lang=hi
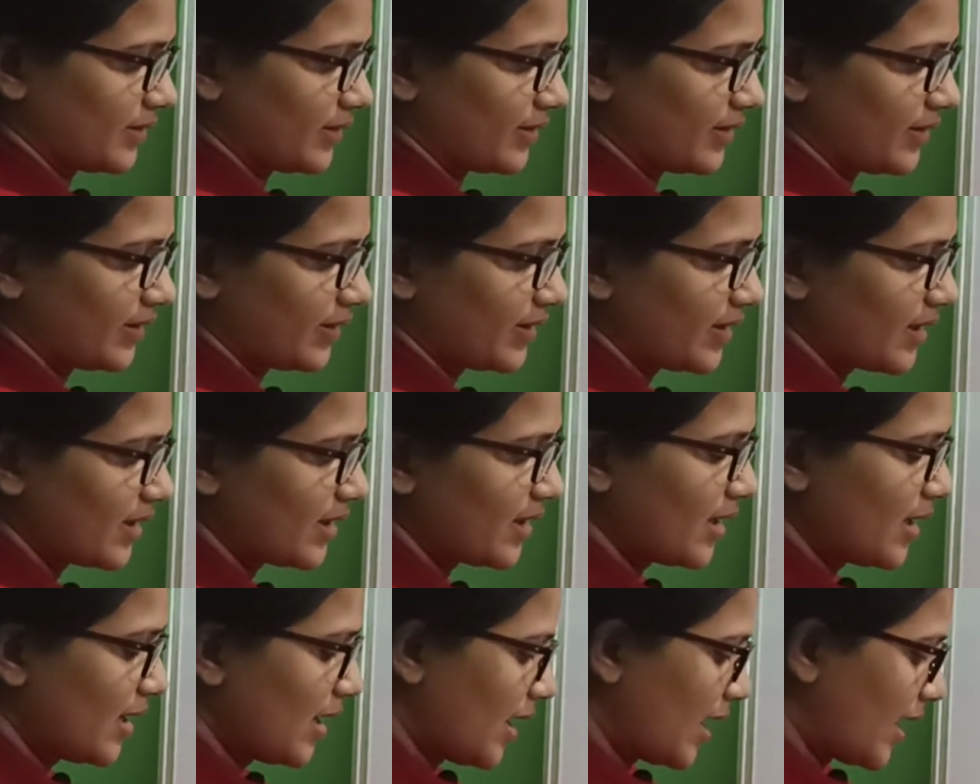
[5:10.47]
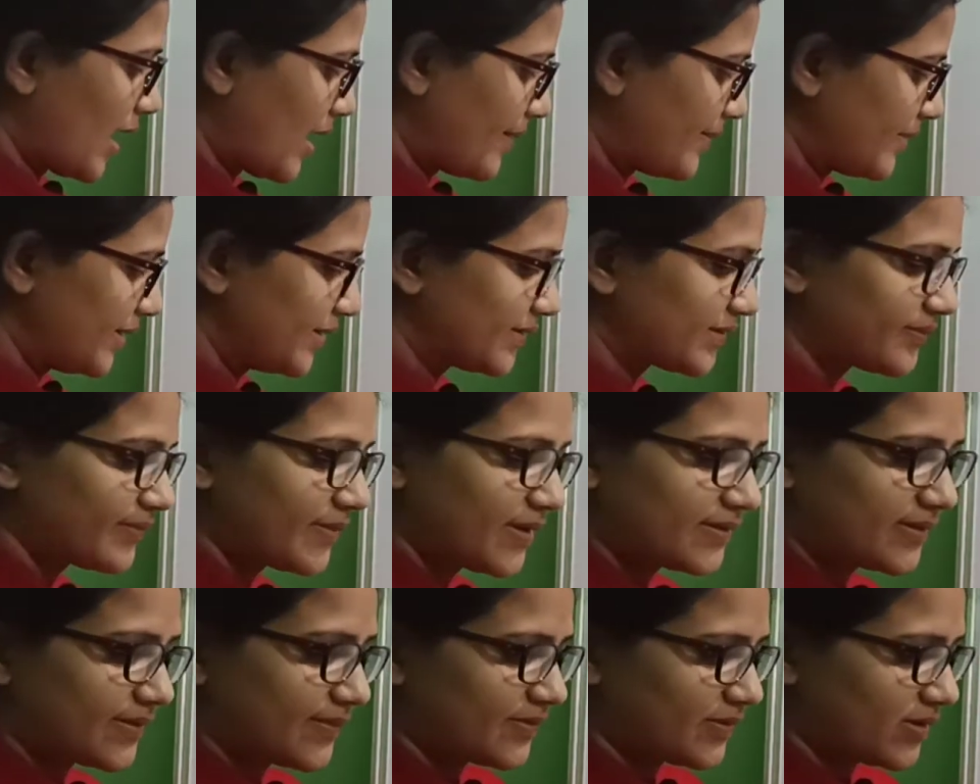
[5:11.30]
ठीक है अब
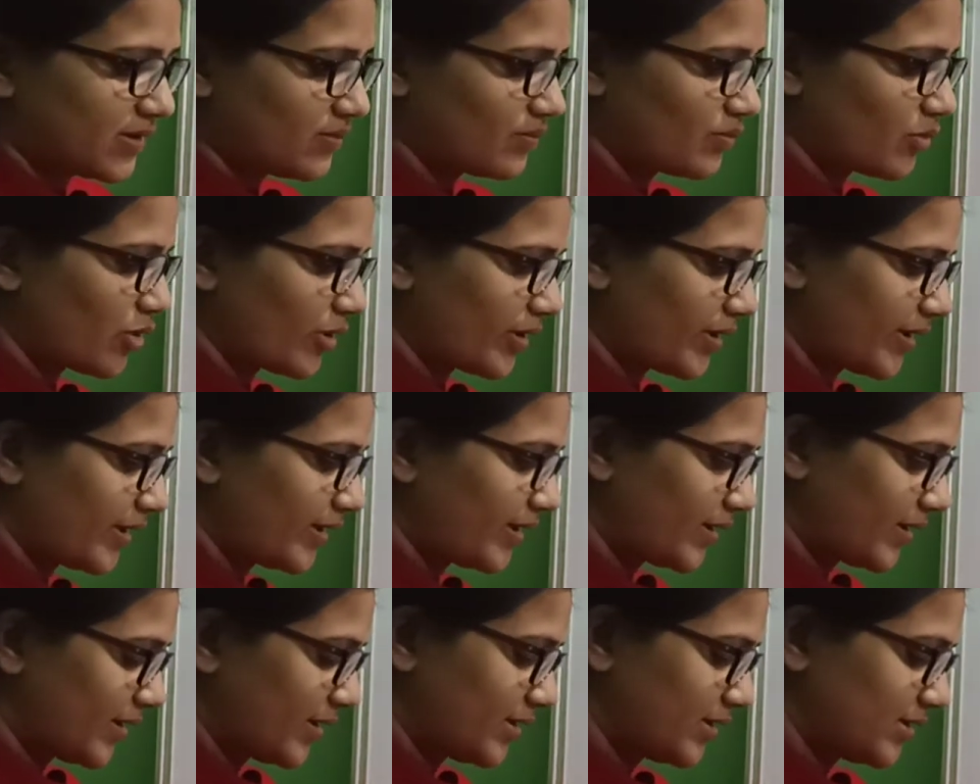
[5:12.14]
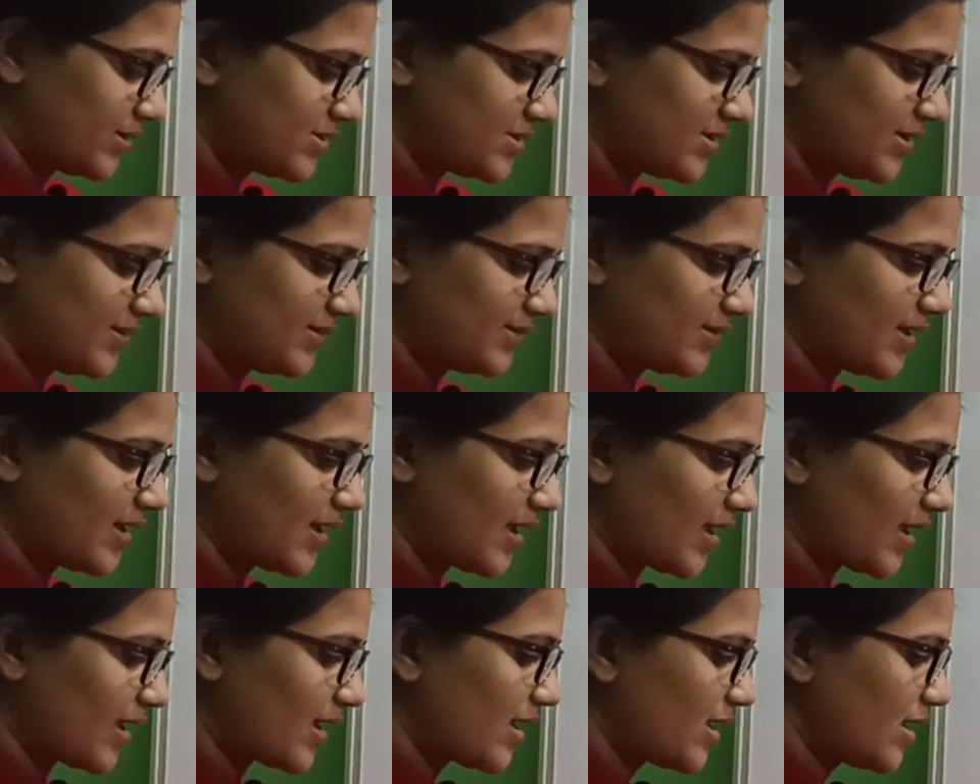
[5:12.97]
इसमें सबसे इम्पॉर्टेंट चीज़ ये
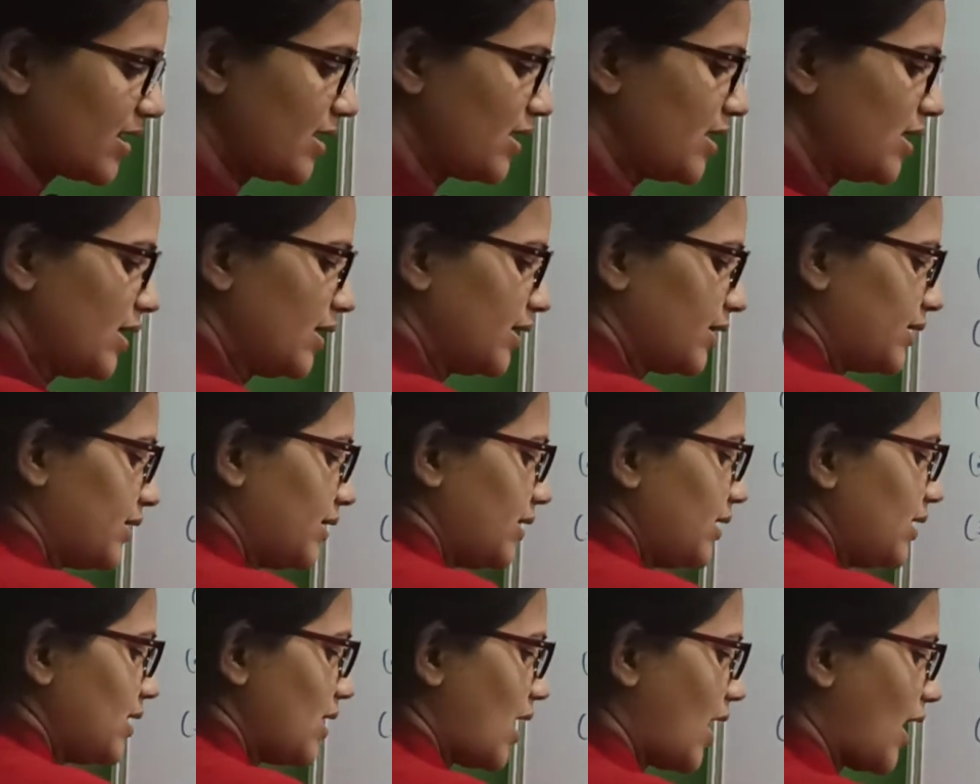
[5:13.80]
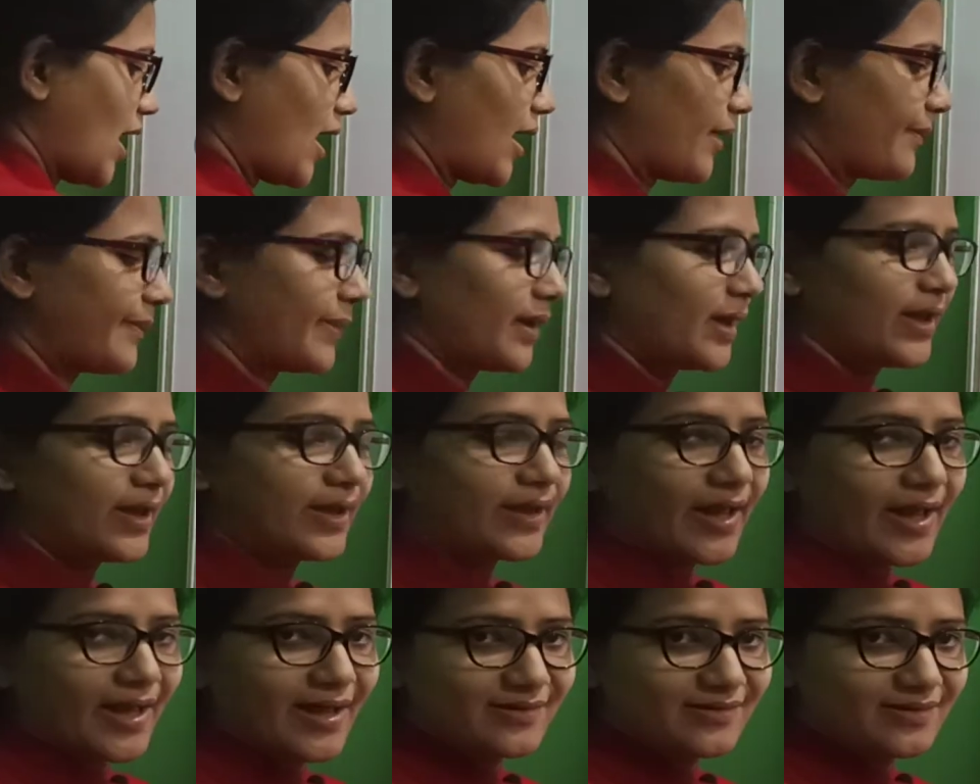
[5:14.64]
है कि आप
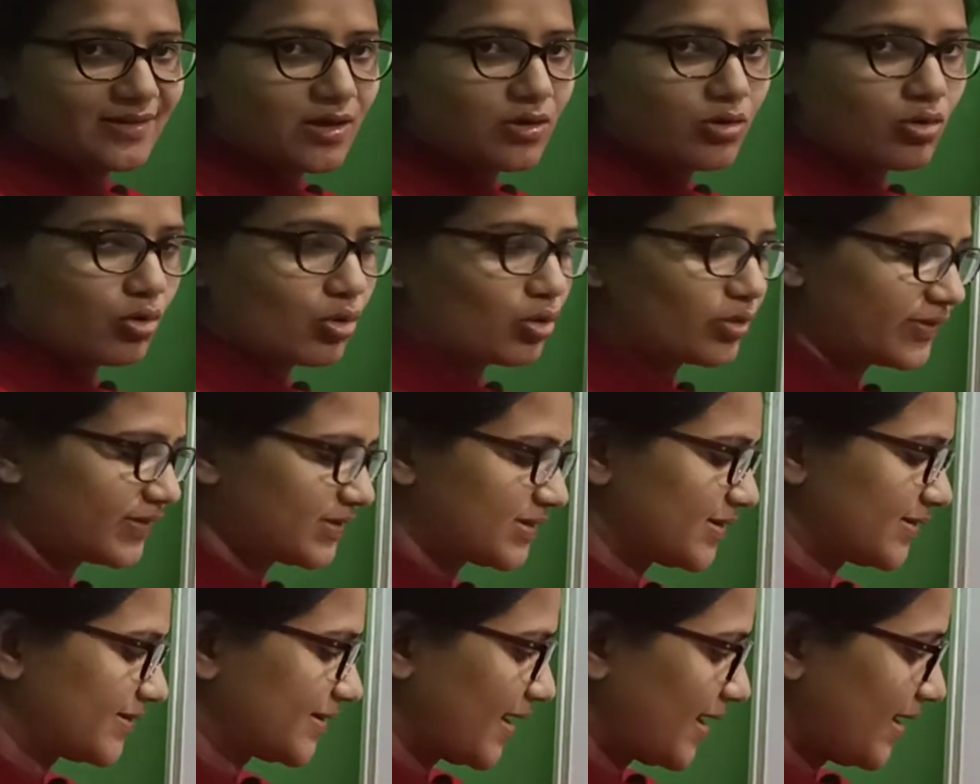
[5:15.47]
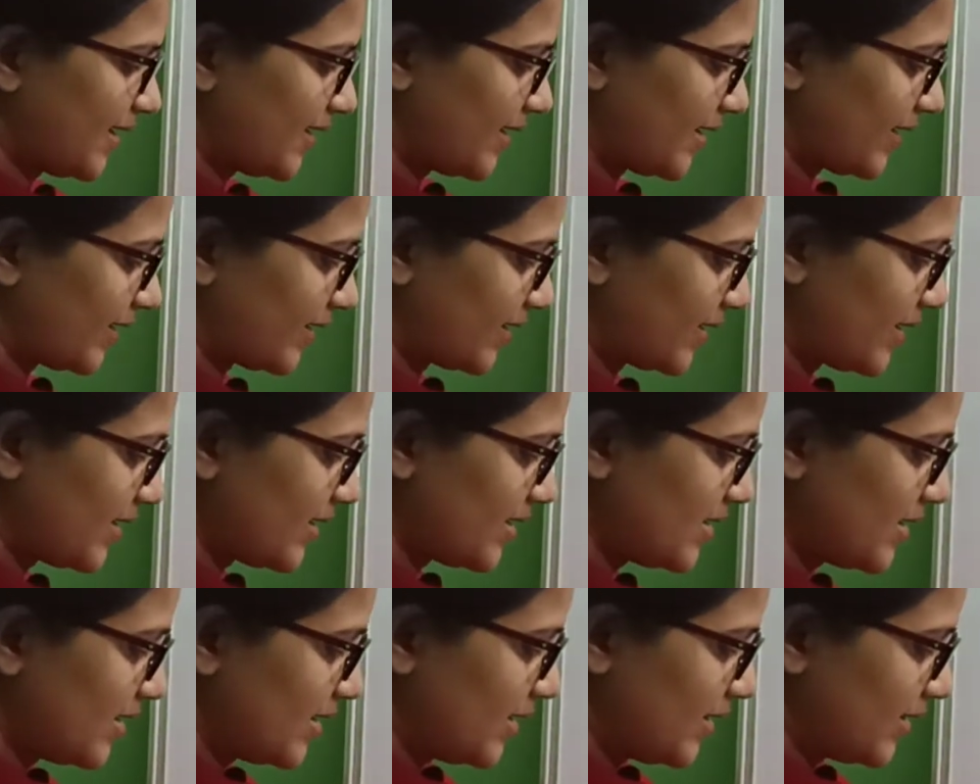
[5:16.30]
एक ऐसा होस्ट सेल लेंगे
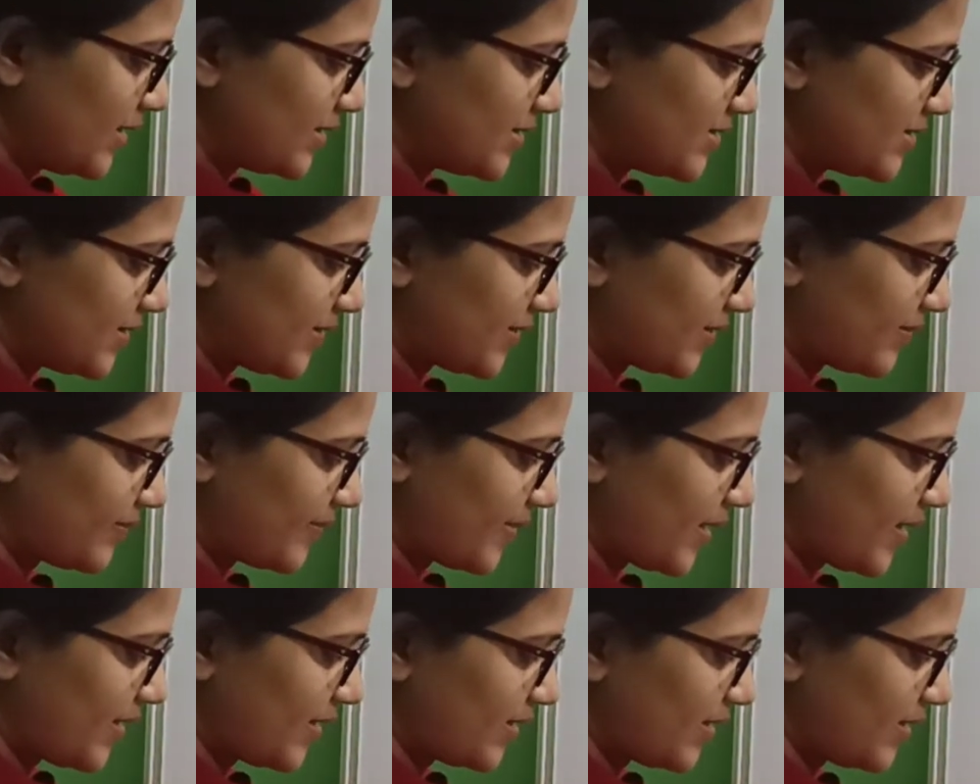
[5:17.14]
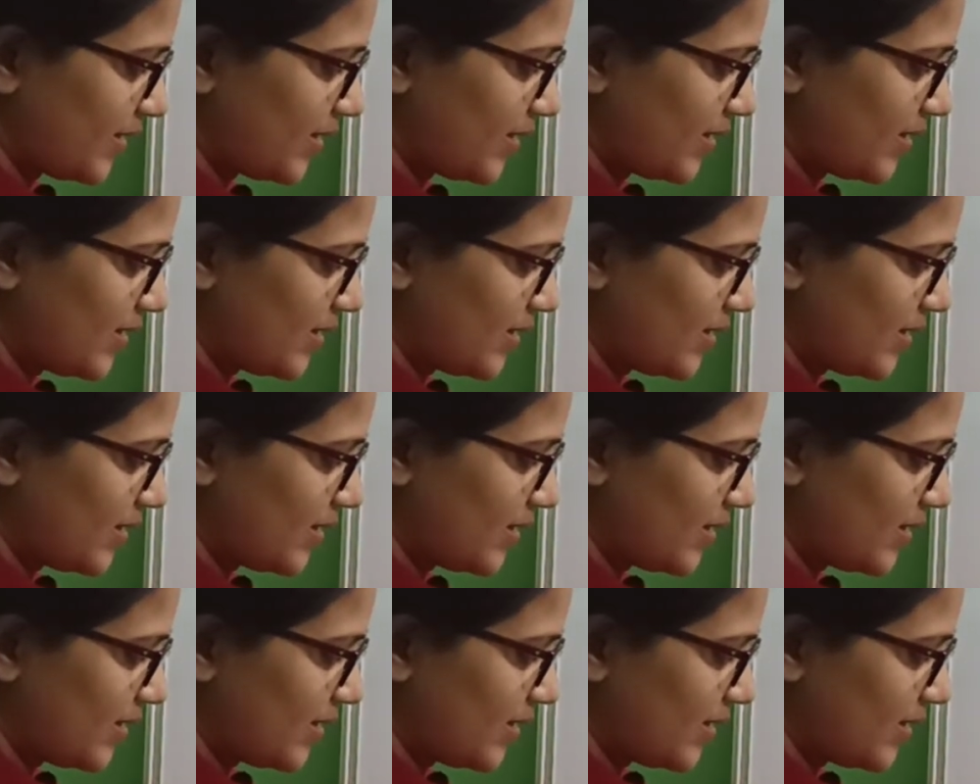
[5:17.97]
जिसमें कि